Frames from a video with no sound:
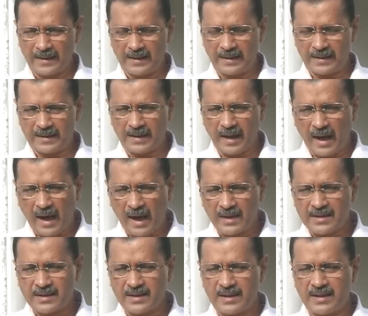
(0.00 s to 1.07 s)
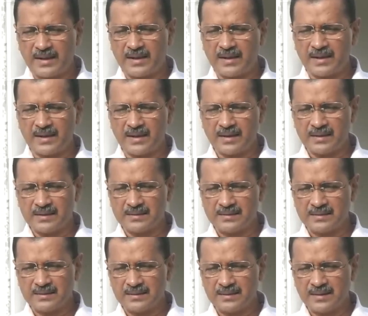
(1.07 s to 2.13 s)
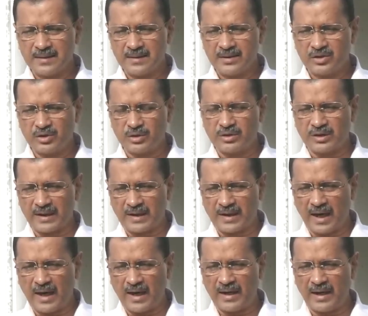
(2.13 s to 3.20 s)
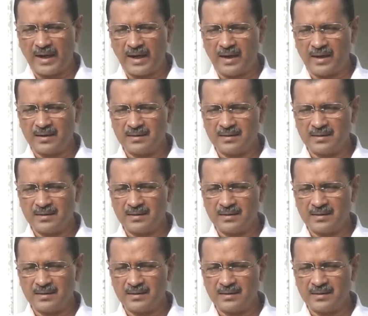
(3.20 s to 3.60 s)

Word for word: लेकिन आज की जो सरकार है